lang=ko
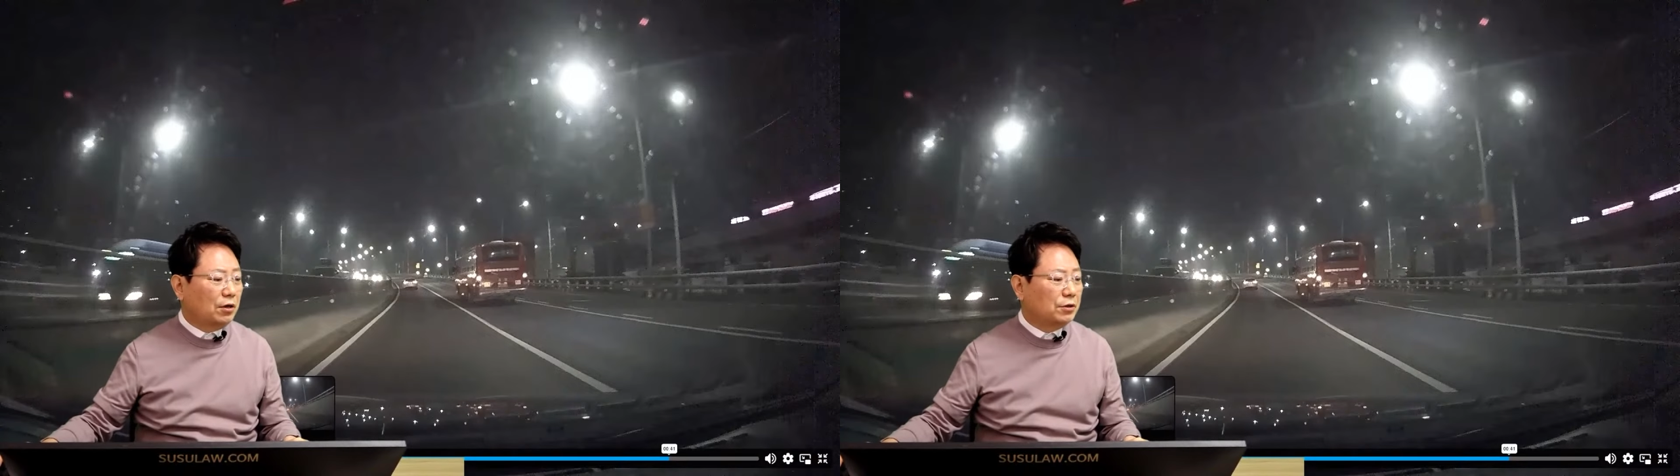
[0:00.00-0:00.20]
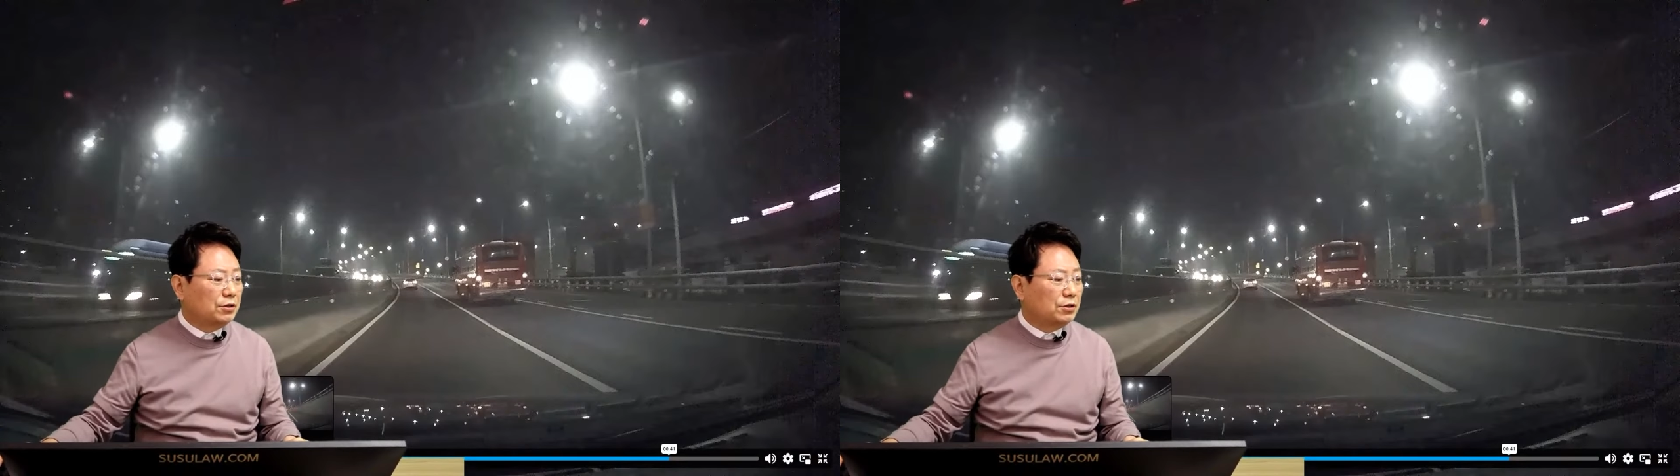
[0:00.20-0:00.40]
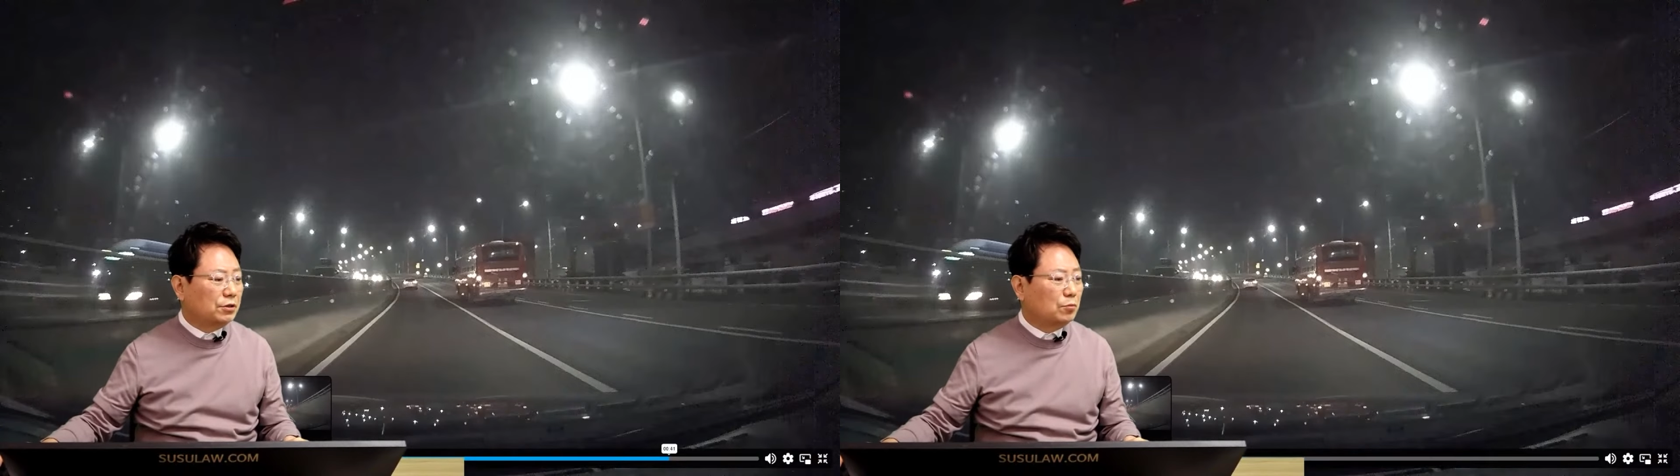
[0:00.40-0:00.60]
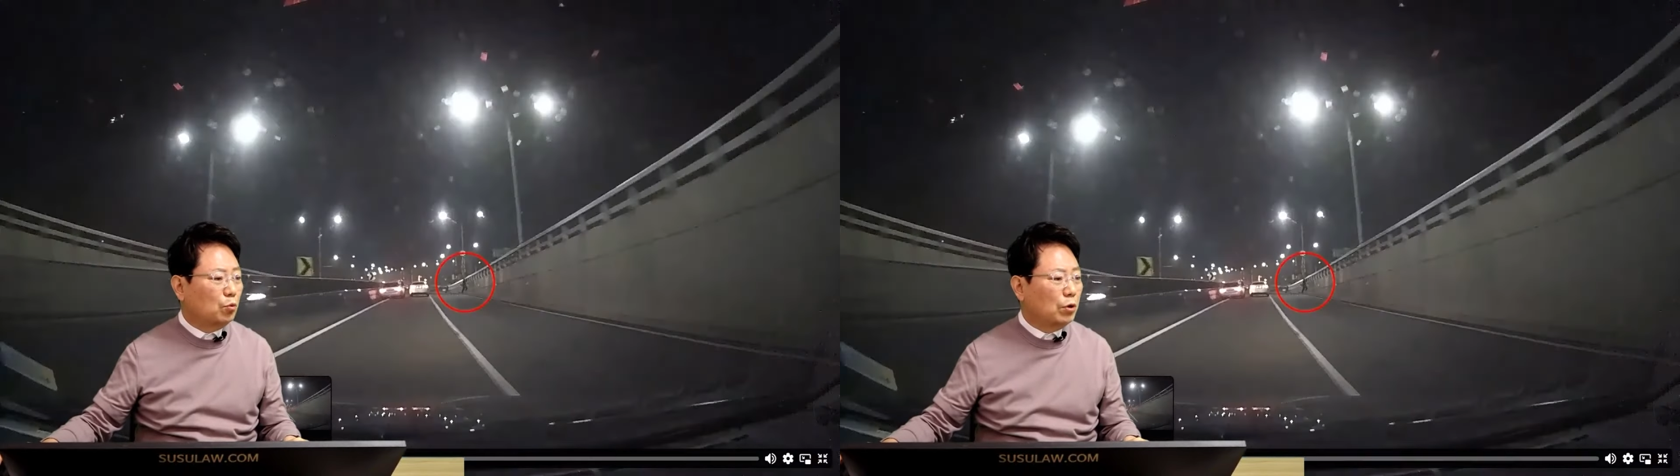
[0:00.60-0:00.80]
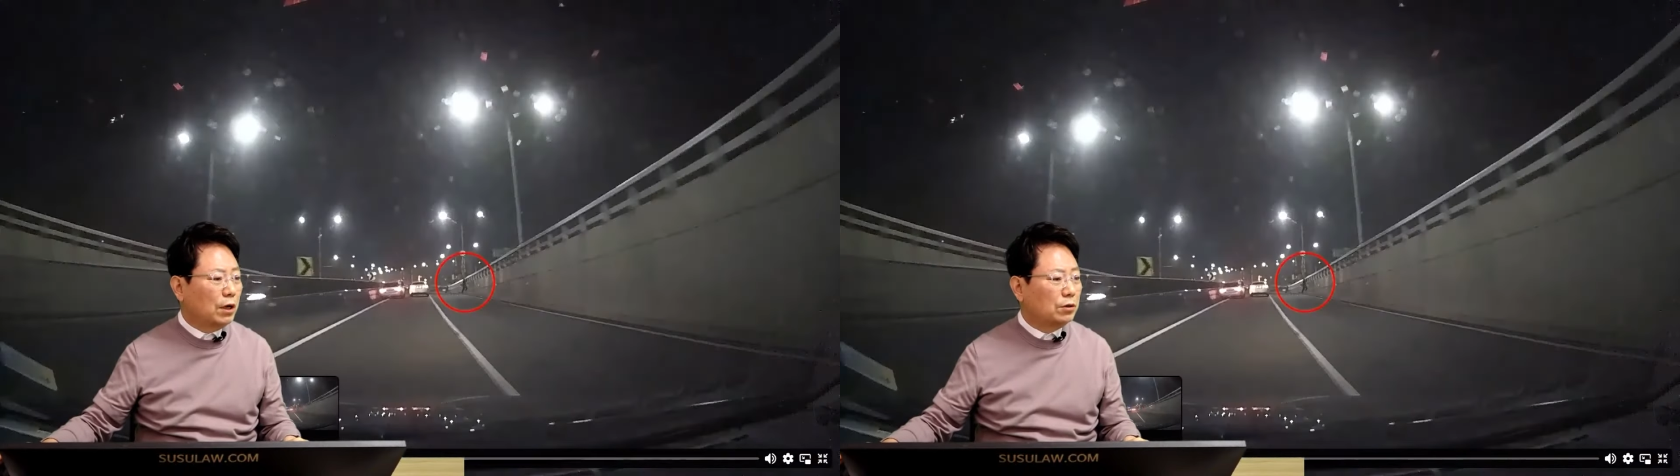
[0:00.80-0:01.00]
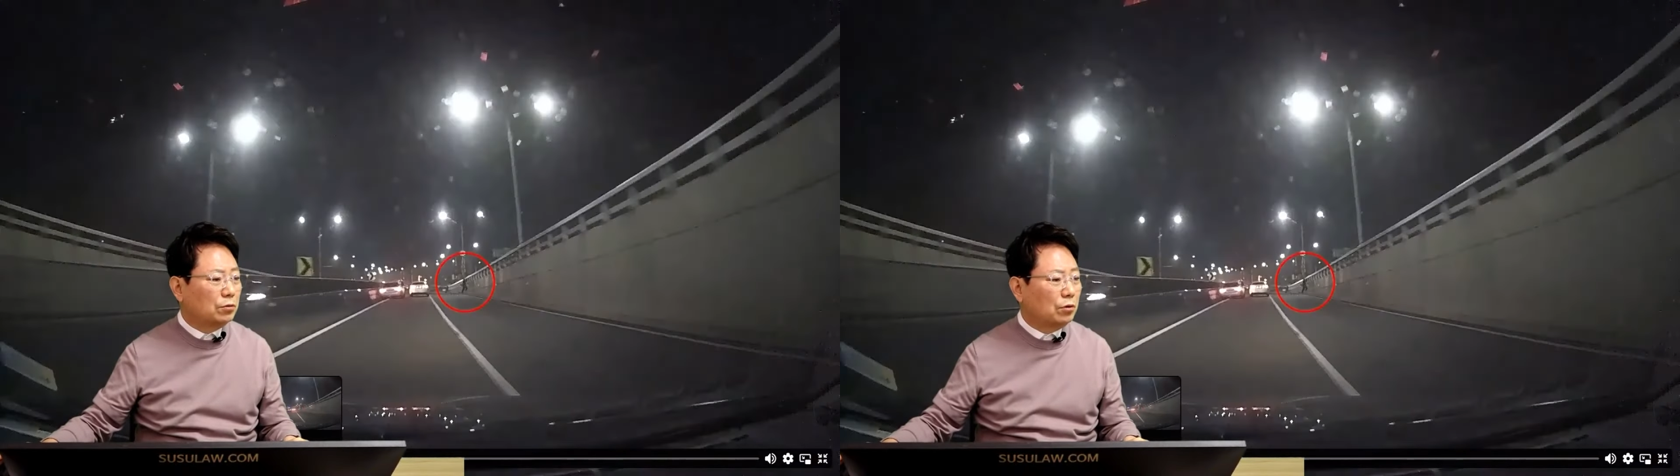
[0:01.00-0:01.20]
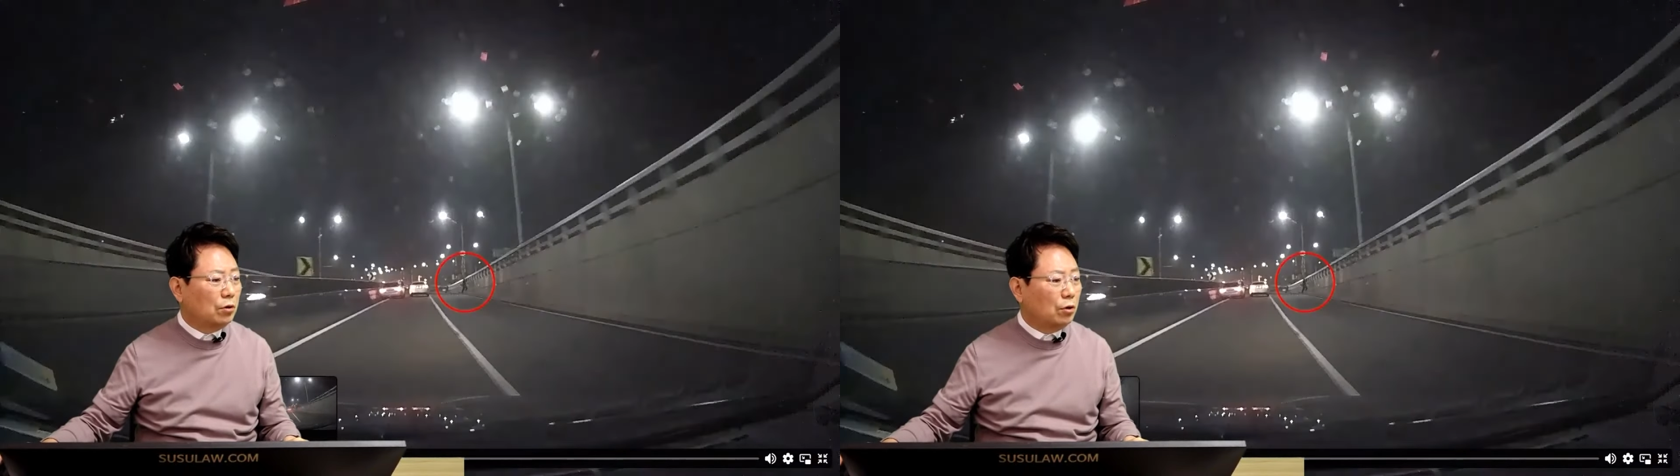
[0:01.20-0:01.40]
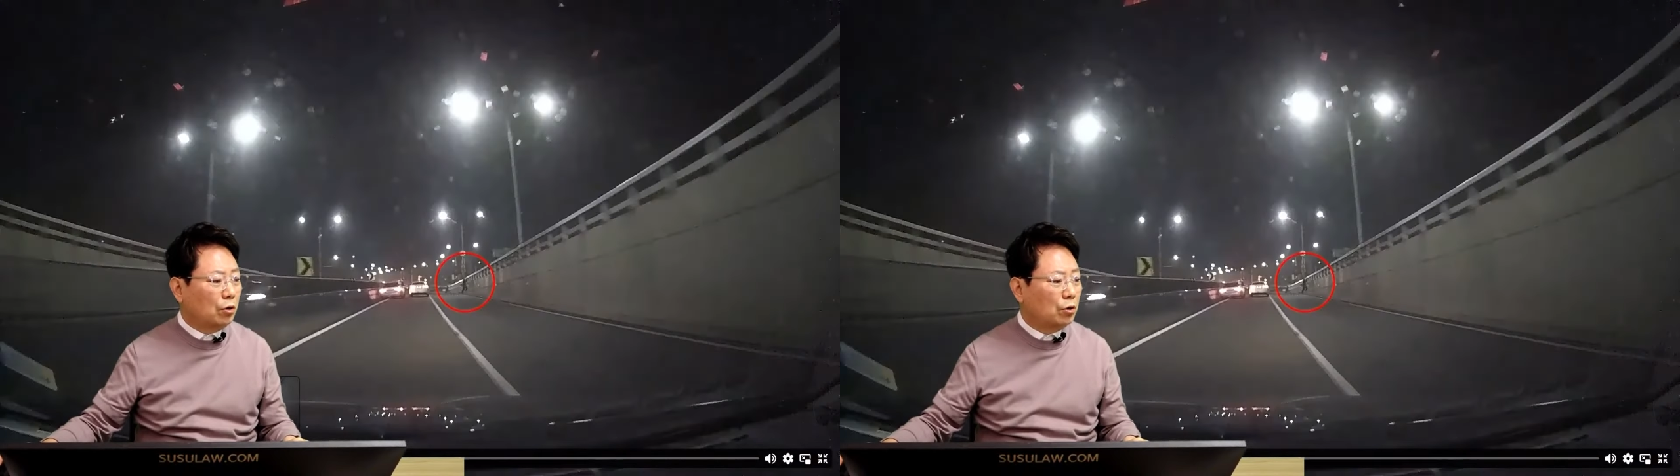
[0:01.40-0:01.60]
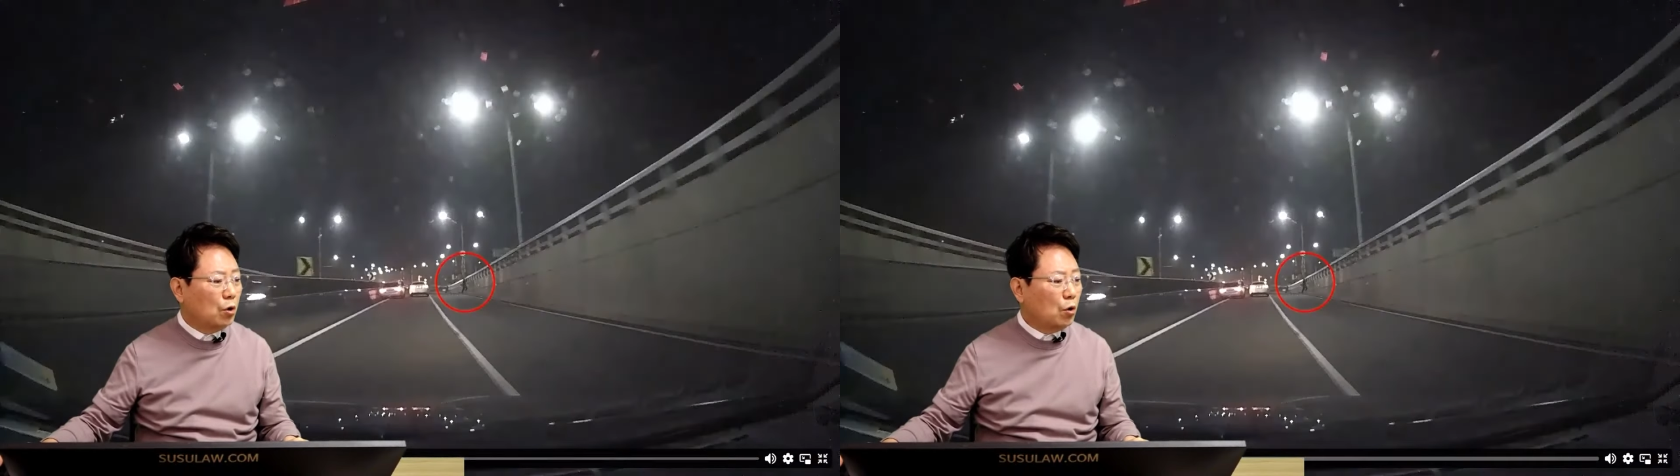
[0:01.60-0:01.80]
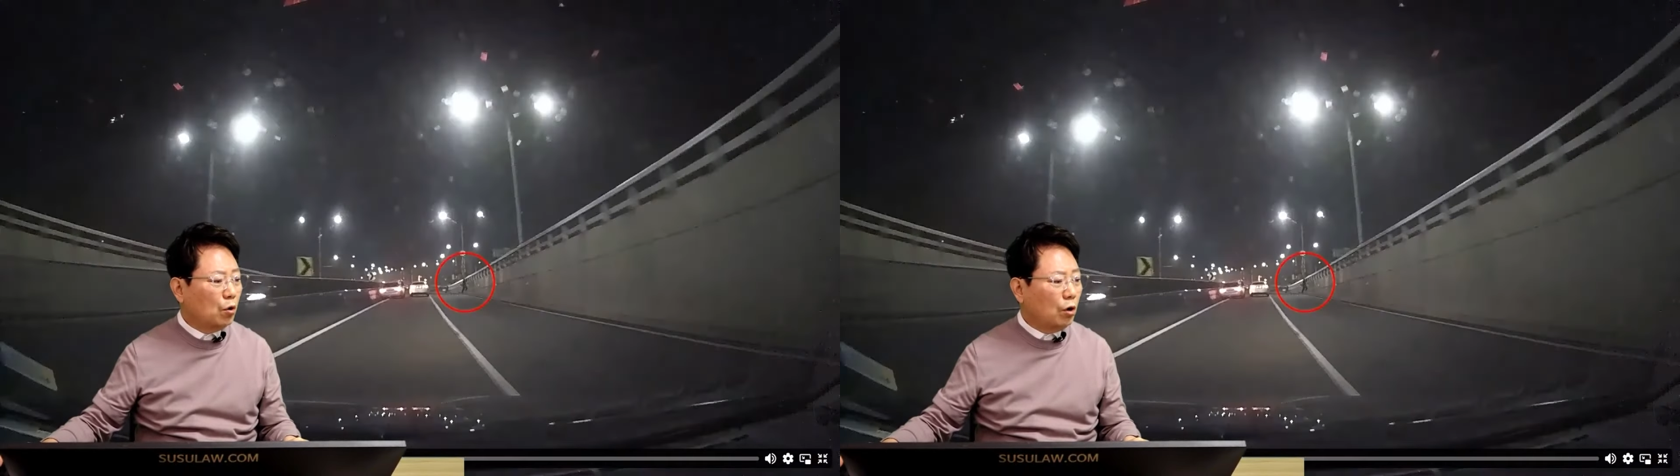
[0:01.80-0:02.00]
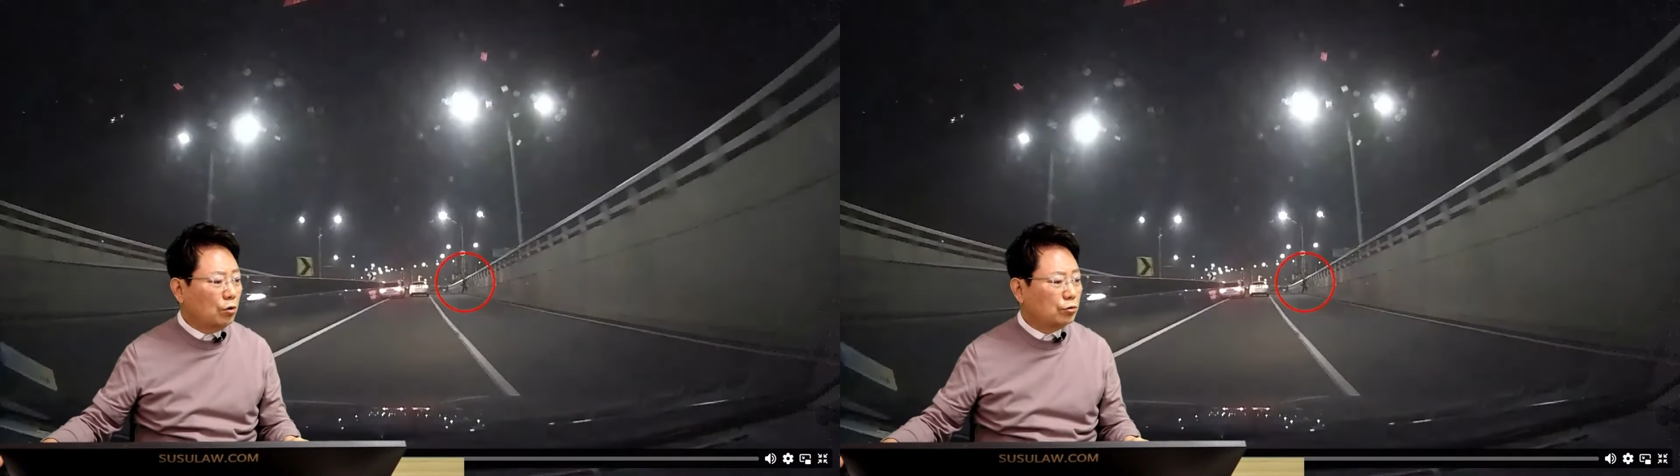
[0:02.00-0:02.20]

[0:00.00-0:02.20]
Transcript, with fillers: 아이씨 이거 뭐야 이거